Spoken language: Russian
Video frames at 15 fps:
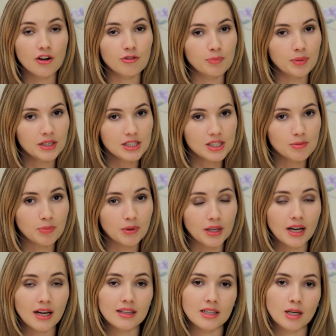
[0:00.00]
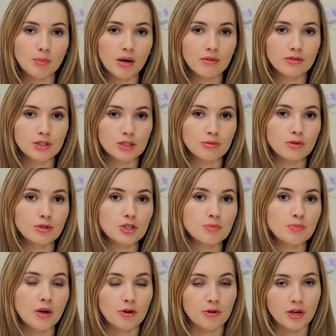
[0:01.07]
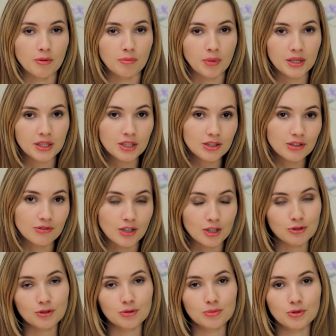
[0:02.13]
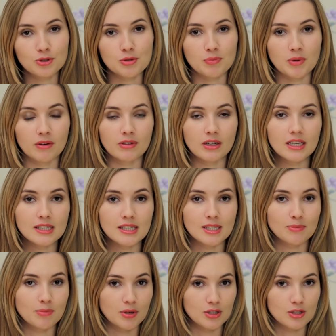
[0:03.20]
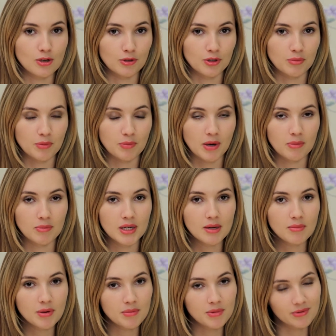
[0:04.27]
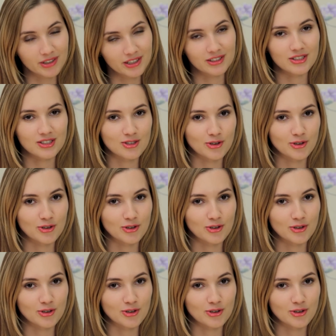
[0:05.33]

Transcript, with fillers: В принципе, я добавлю всего лишь пару компонентов, которые будут справляться с определенными проблемами в этой